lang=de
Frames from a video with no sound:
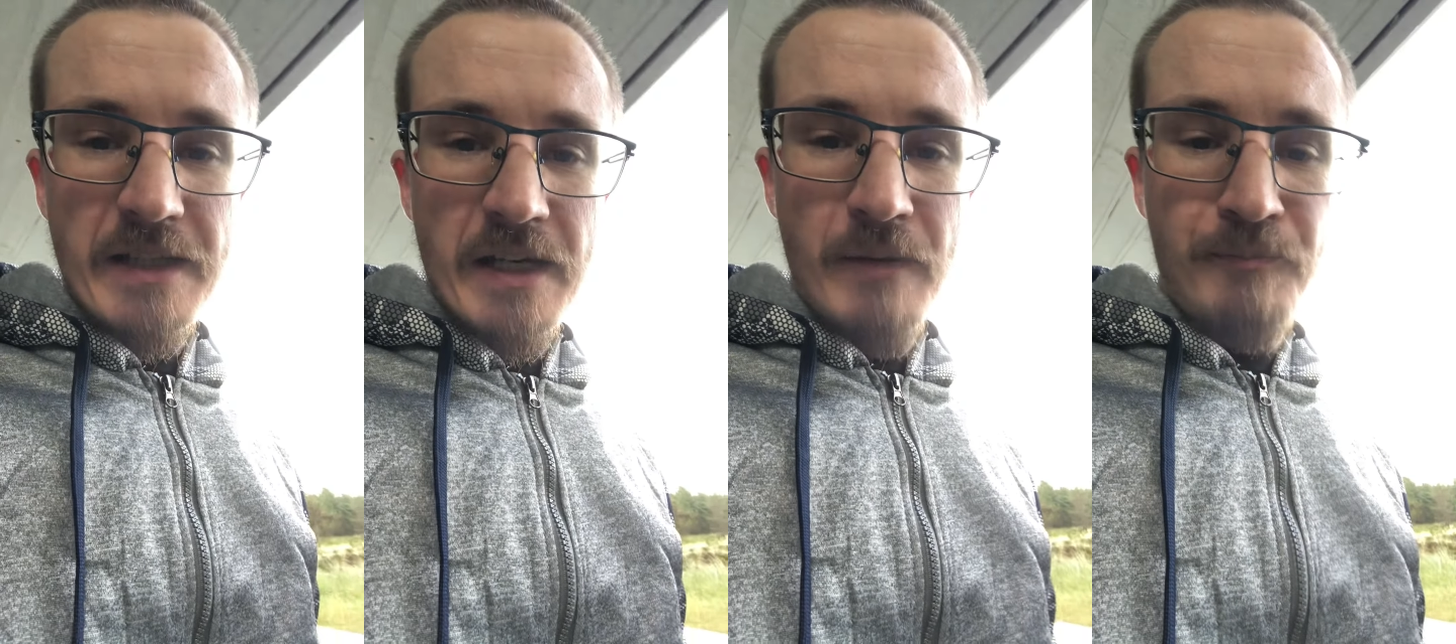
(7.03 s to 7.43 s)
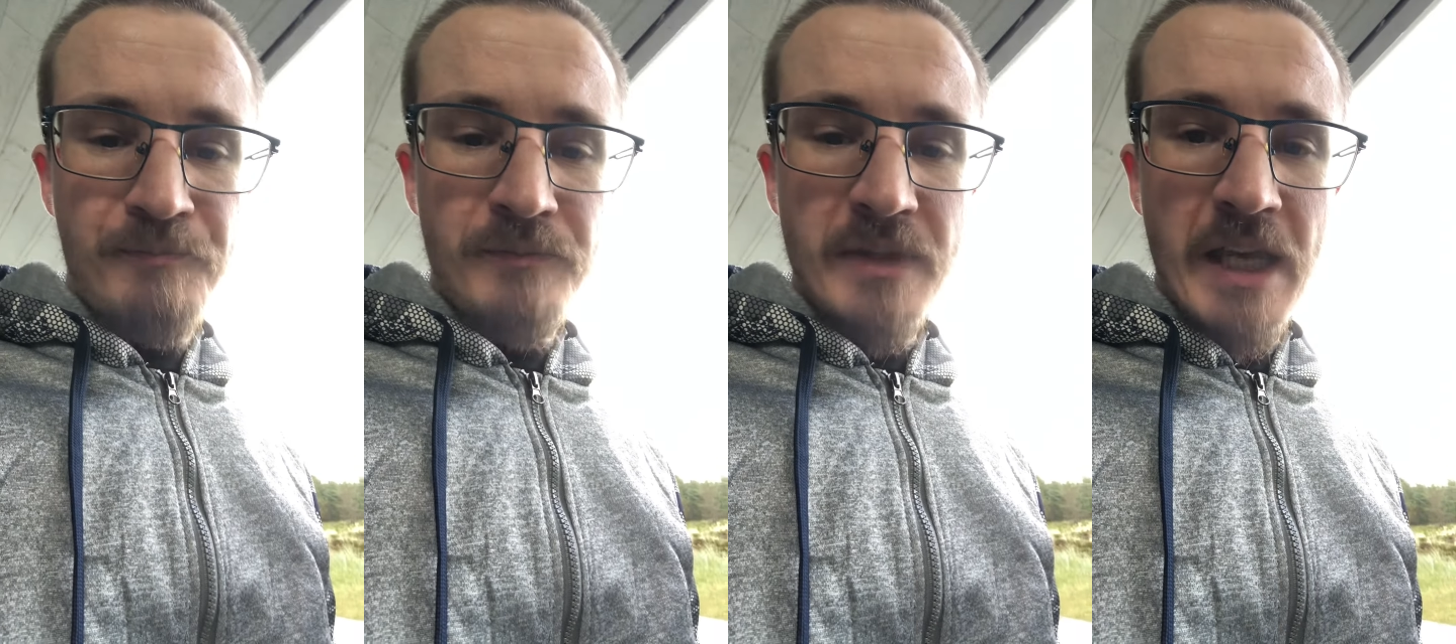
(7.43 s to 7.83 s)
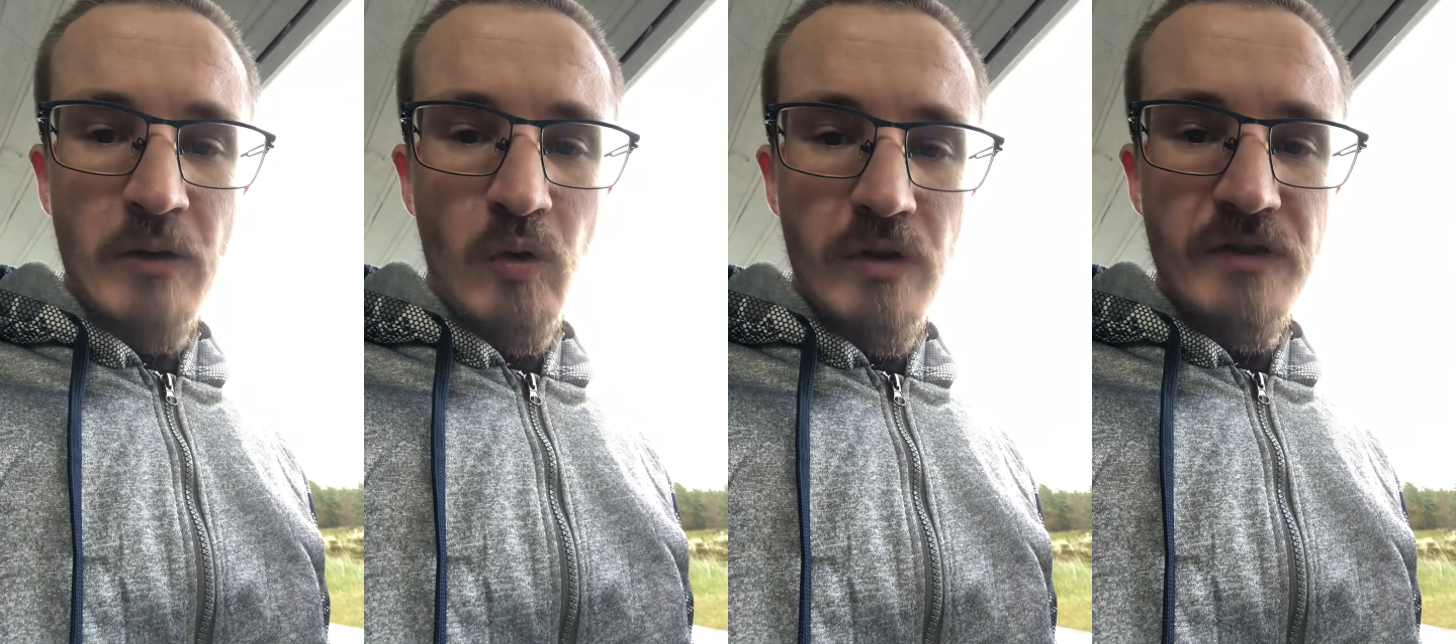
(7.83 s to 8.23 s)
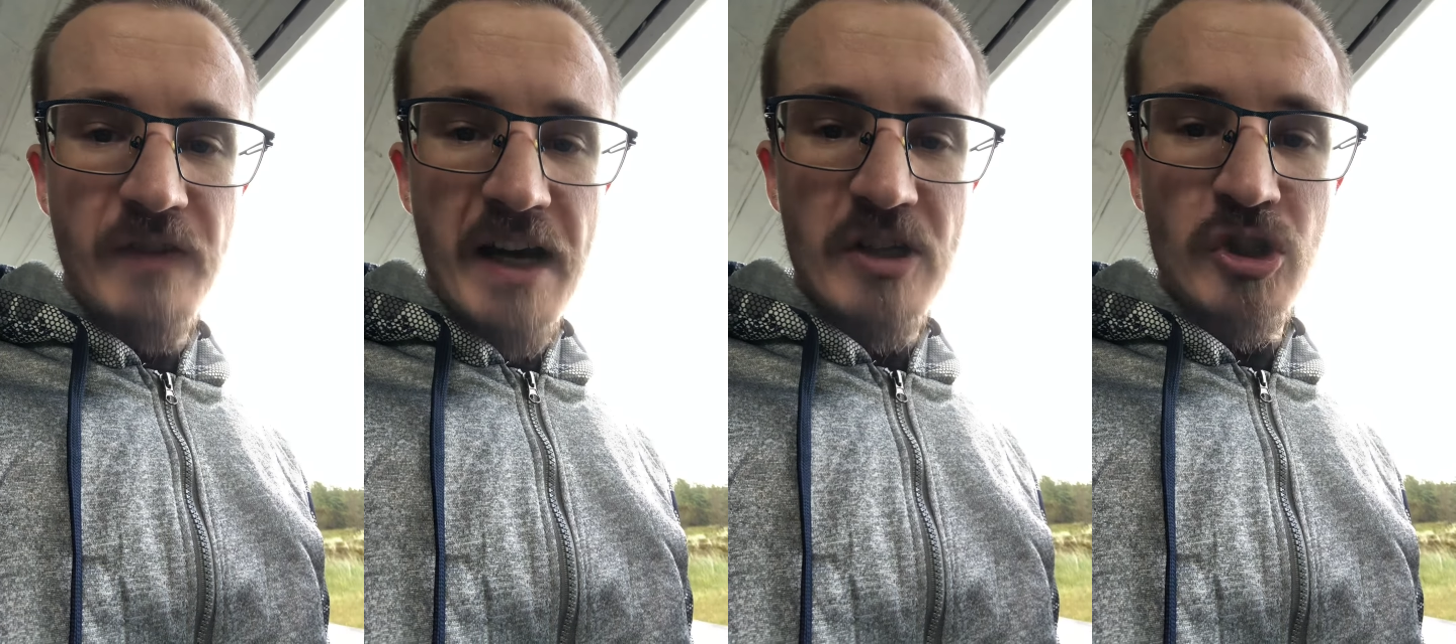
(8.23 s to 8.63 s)
Ähm, der Grund
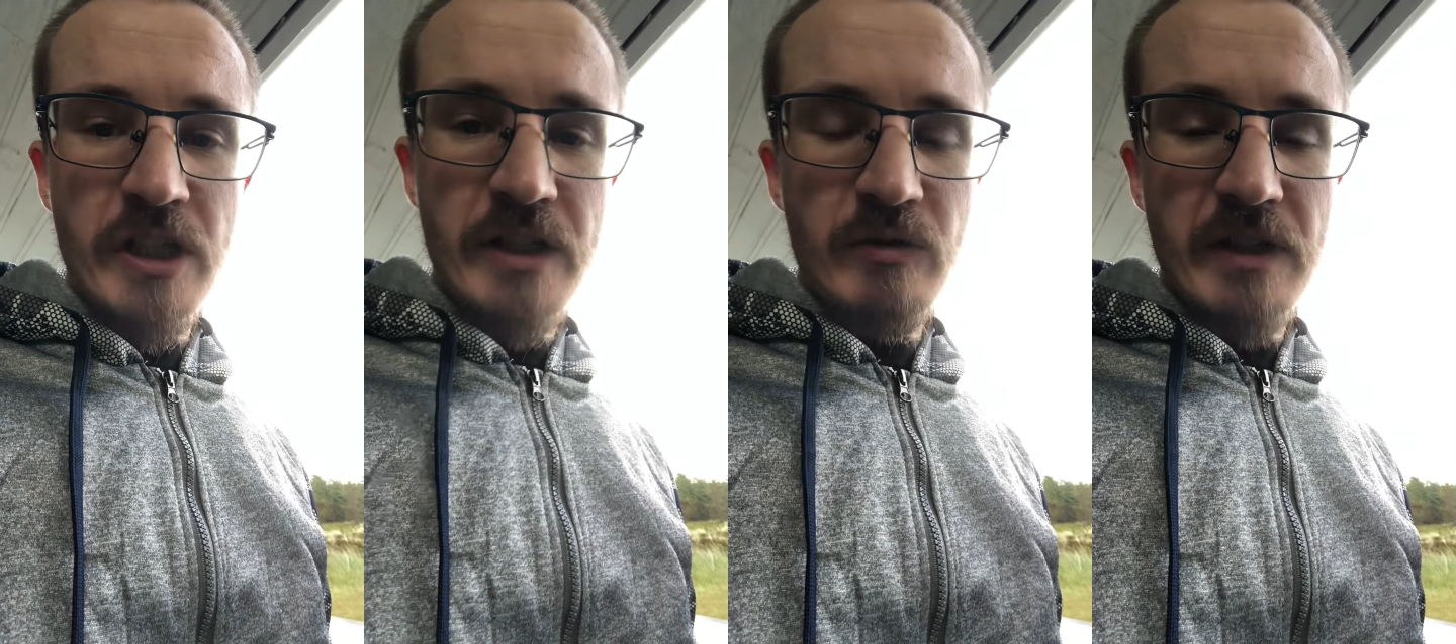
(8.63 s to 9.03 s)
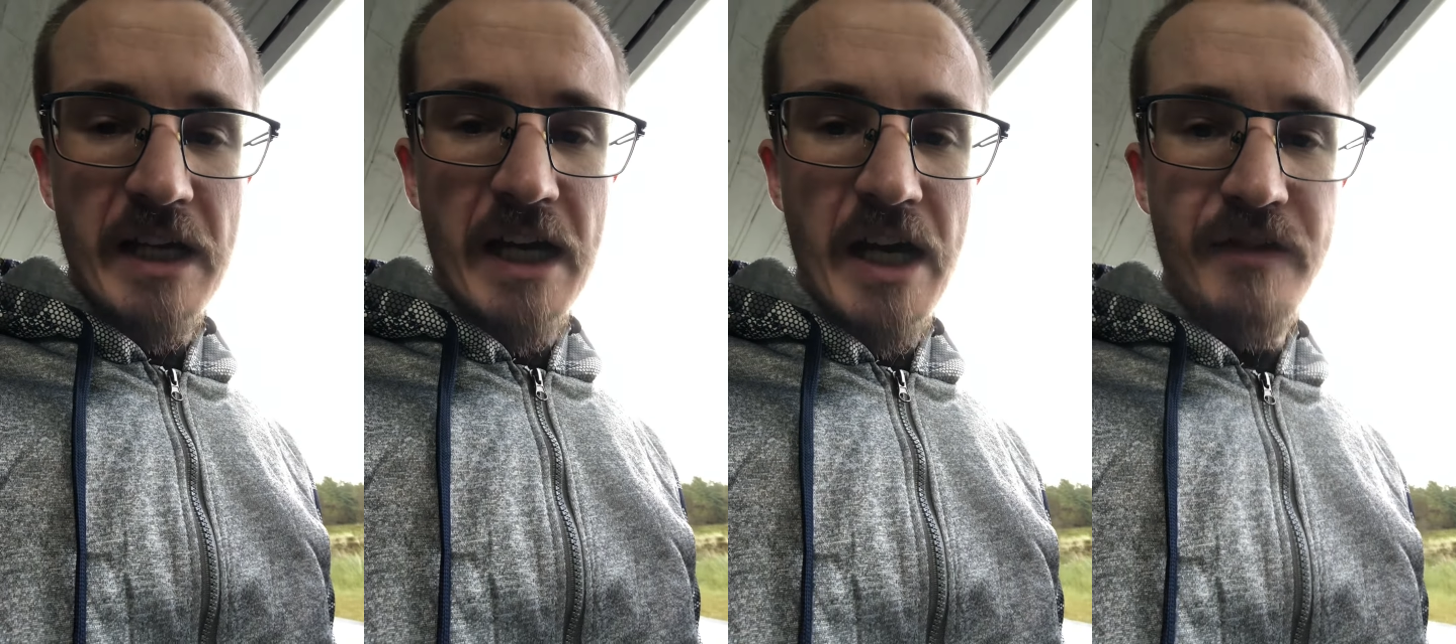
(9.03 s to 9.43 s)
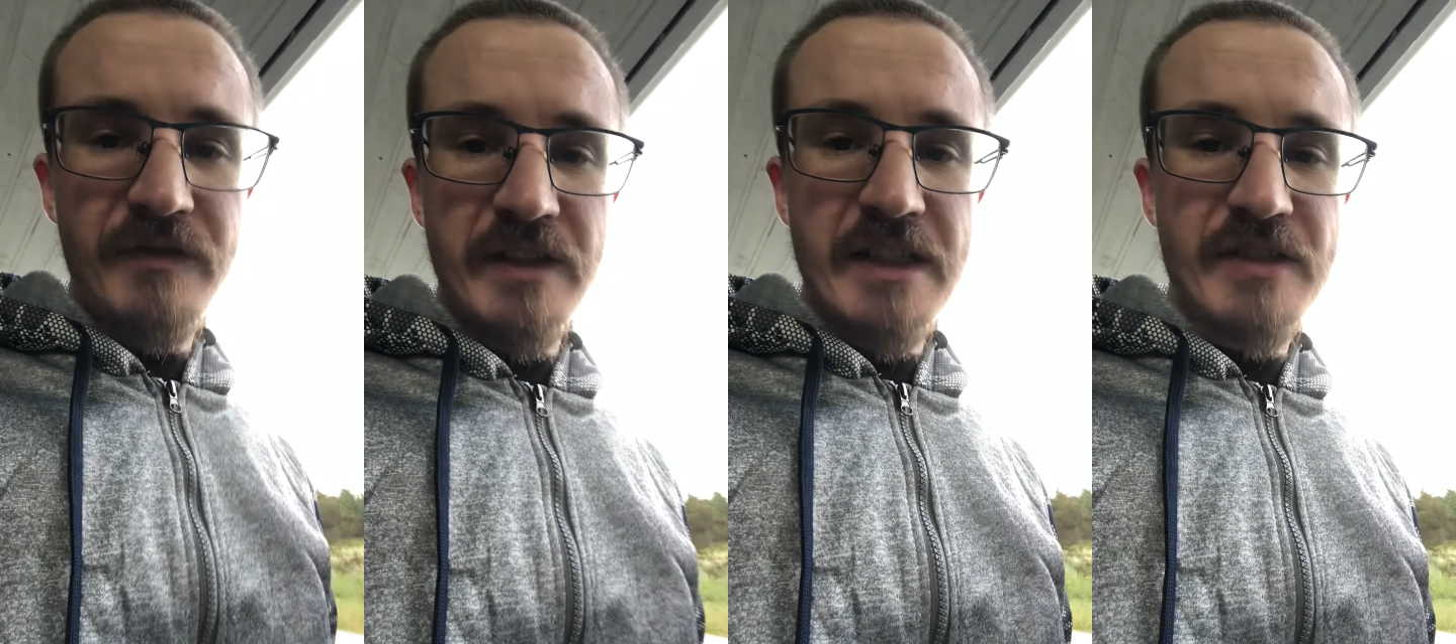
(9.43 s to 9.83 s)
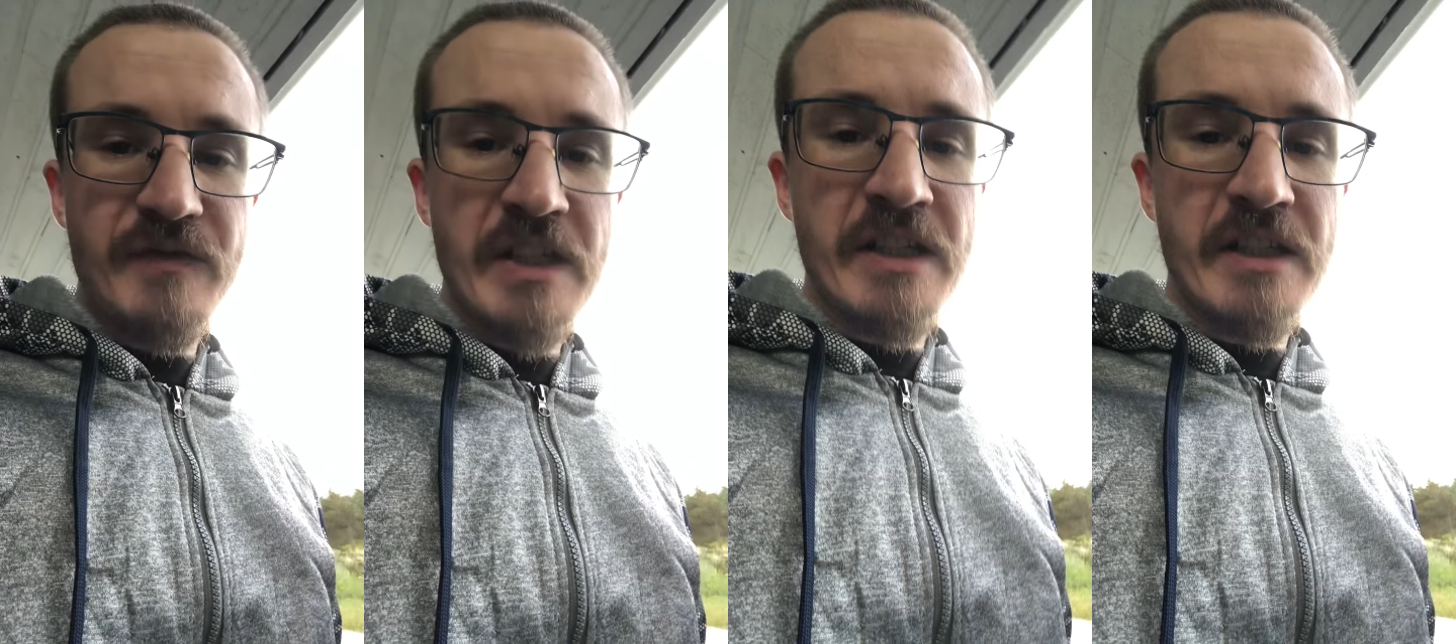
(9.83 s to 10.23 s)
war schlicht und ergreifend, dass
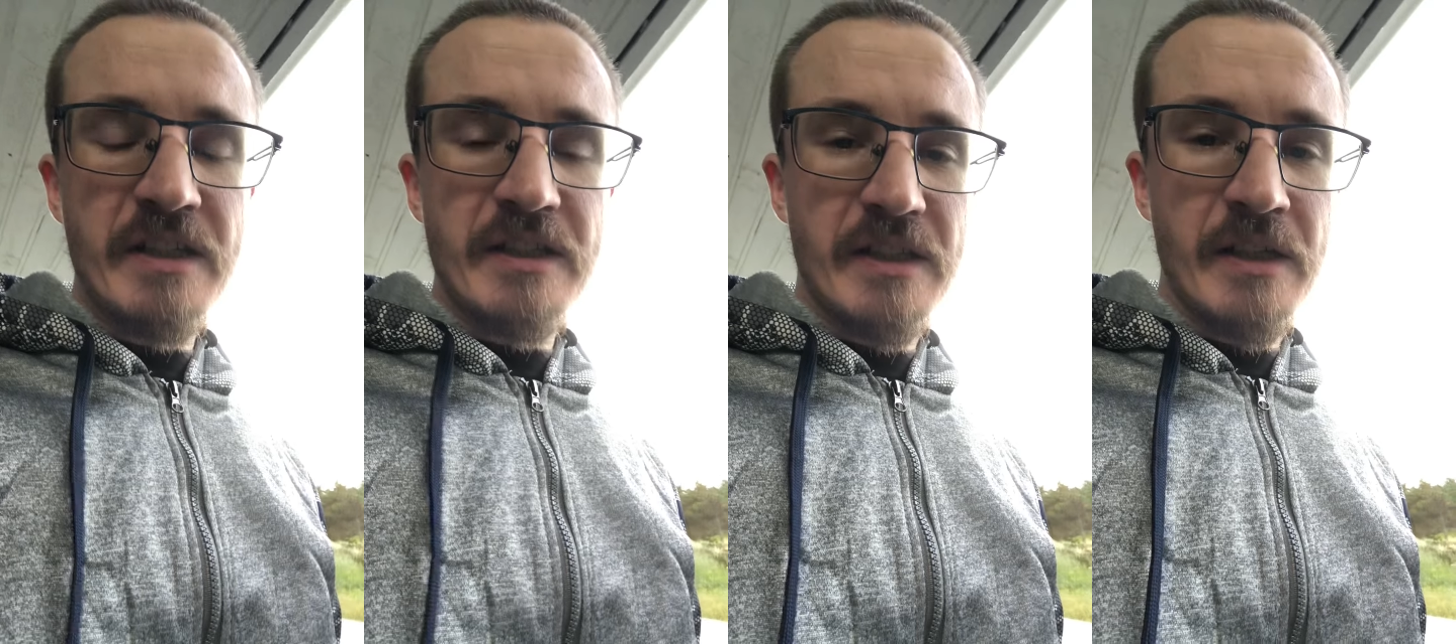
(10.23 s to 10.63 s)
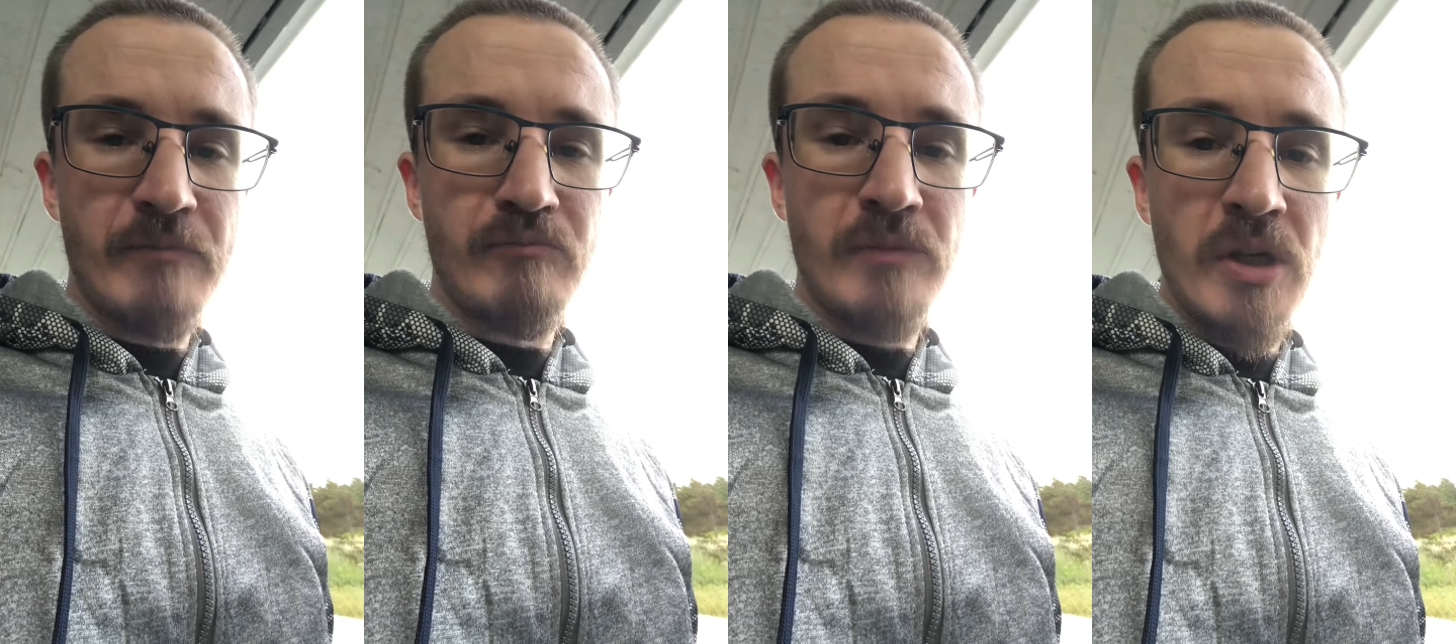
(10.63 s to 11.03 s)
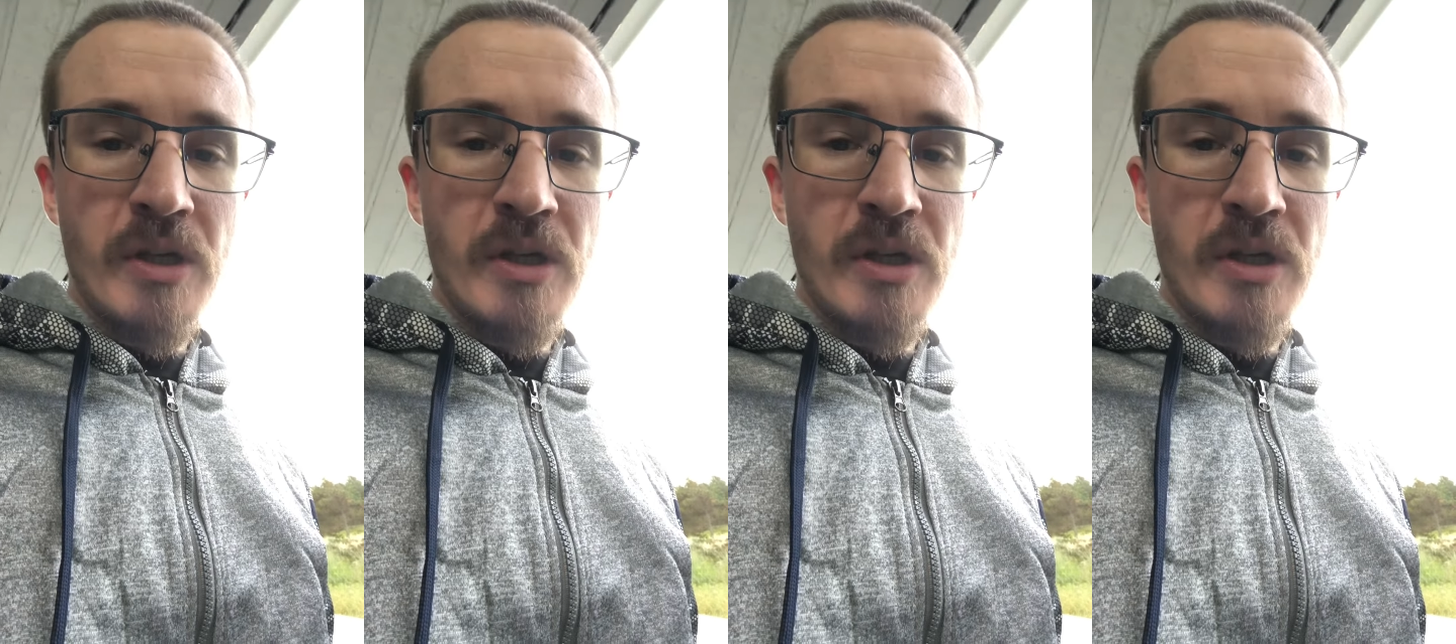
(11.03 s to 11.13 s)
wir, ähm,